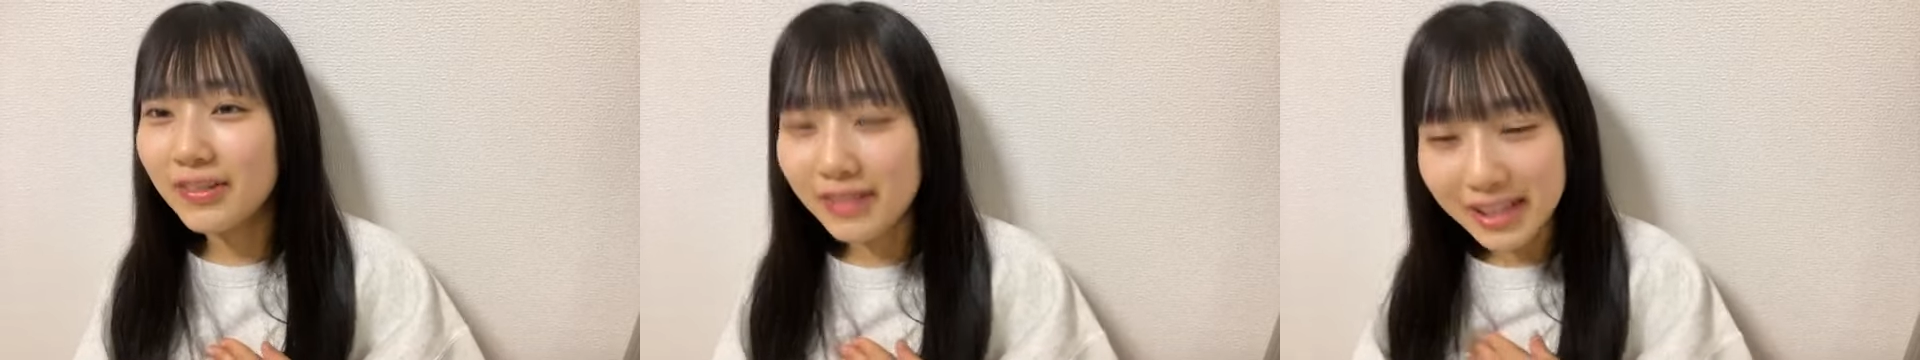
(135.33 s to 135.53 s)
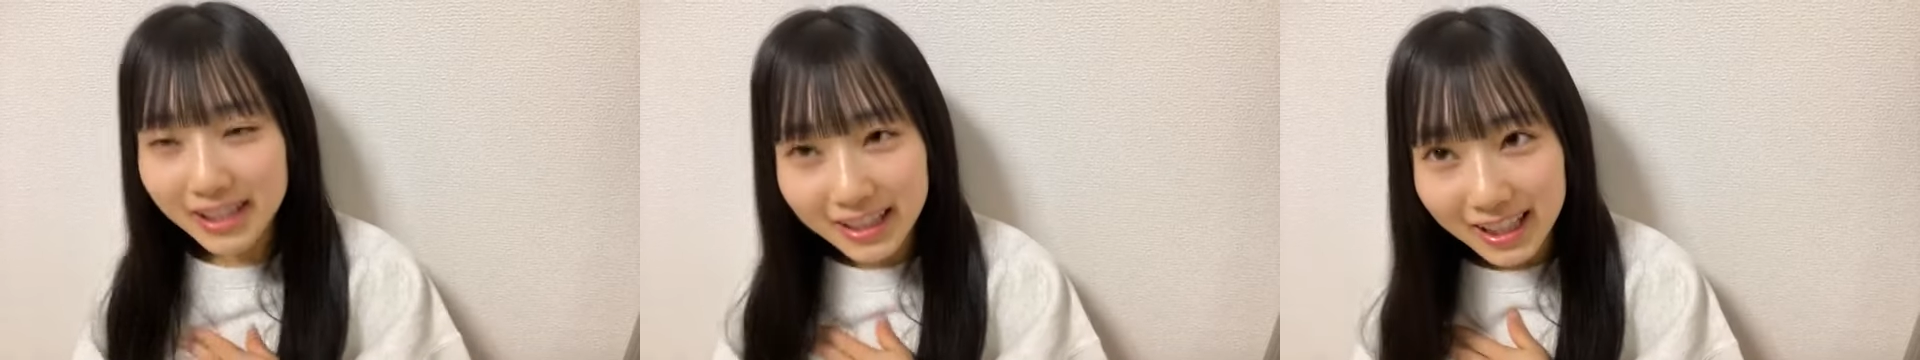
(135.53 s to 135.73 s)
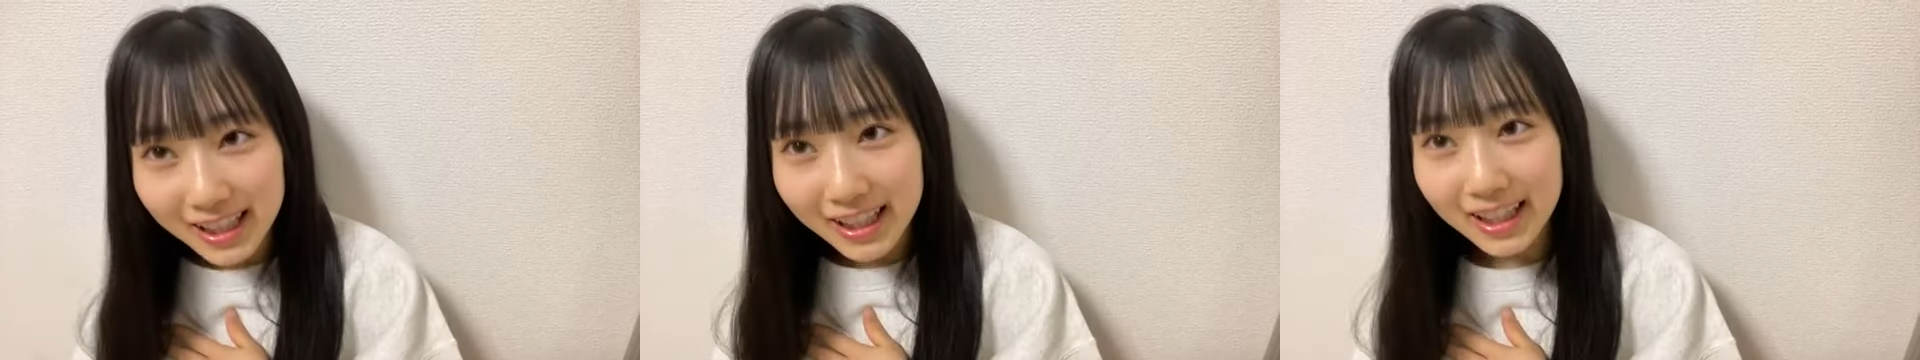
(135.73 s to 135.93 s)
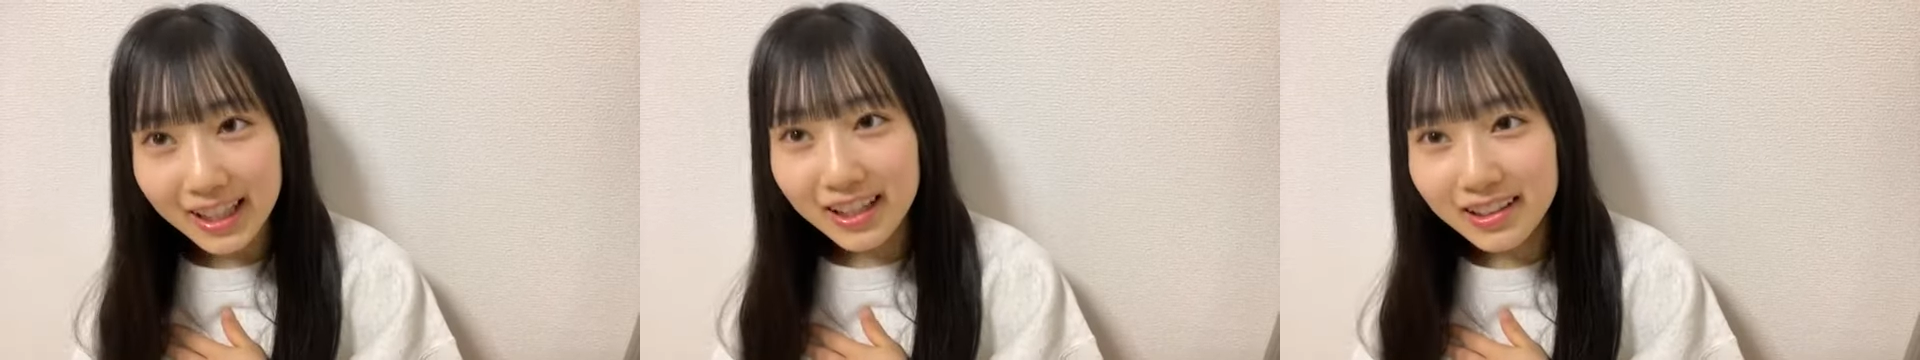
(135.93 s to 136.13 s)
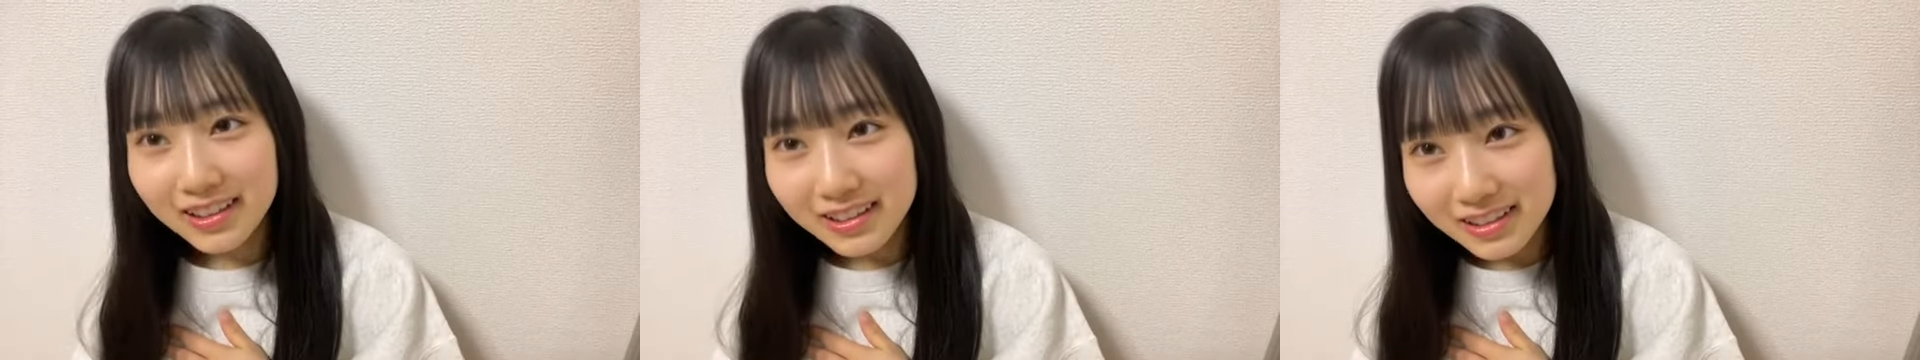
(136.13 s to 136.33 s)
ばいね
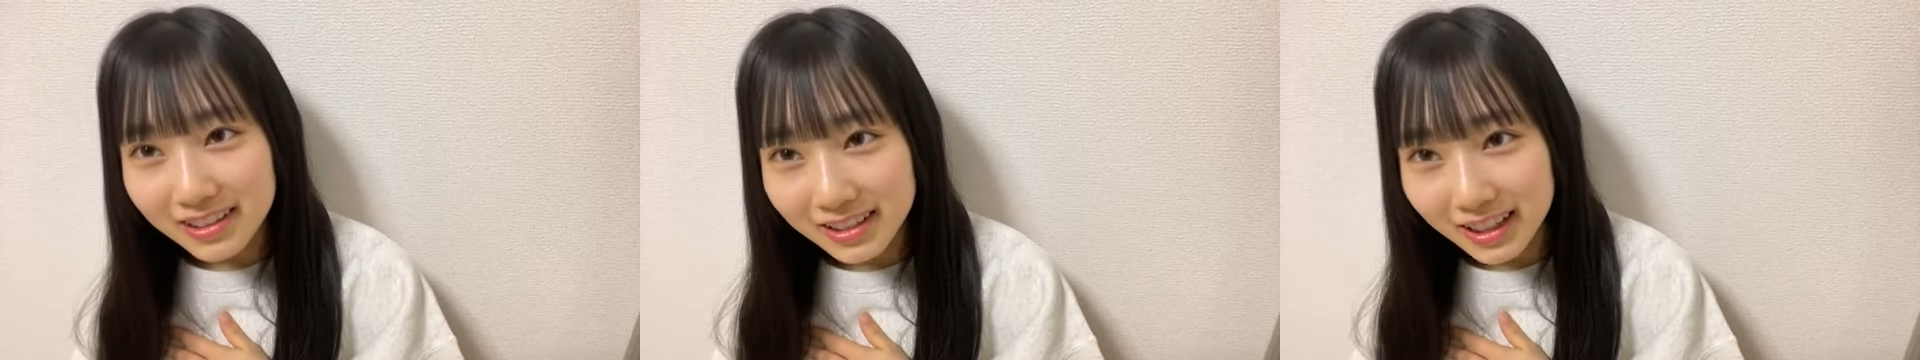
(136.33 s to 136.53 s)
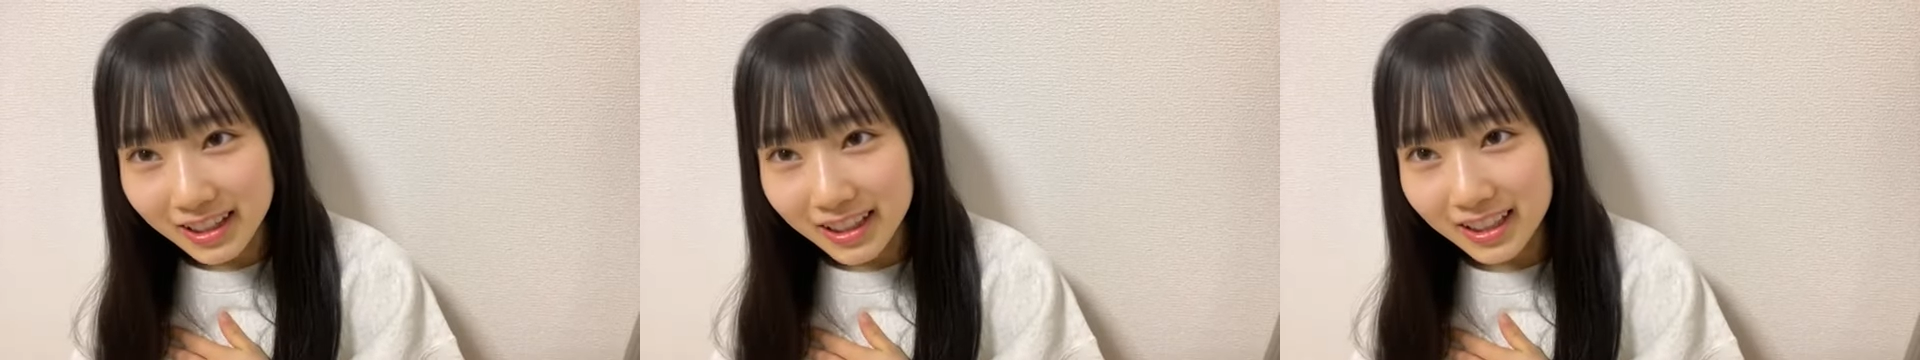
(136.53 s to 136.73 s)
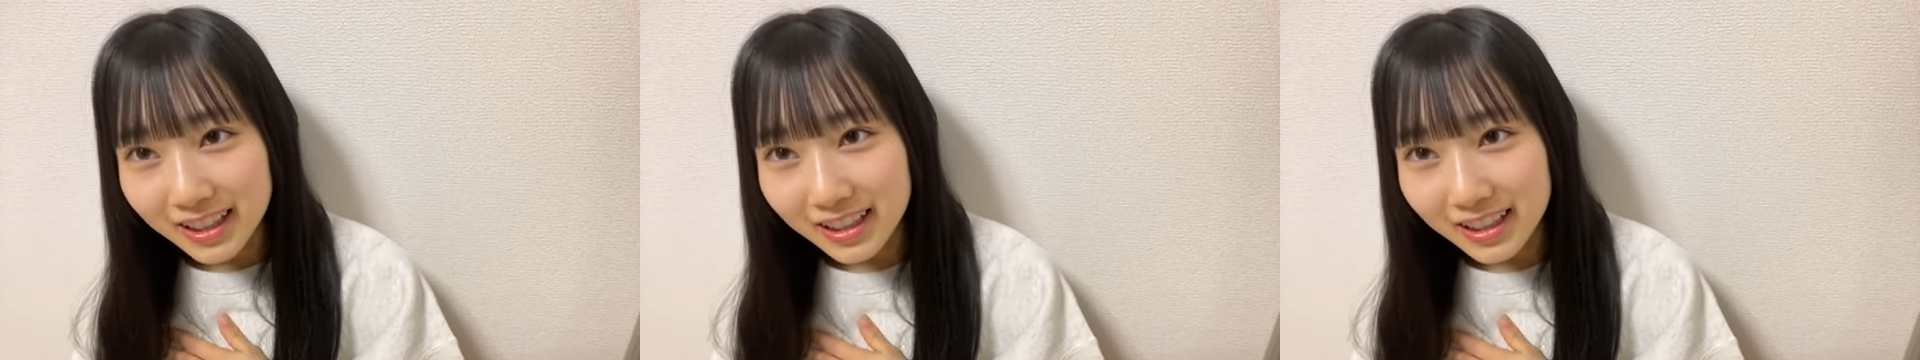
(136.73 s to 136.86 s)
本当に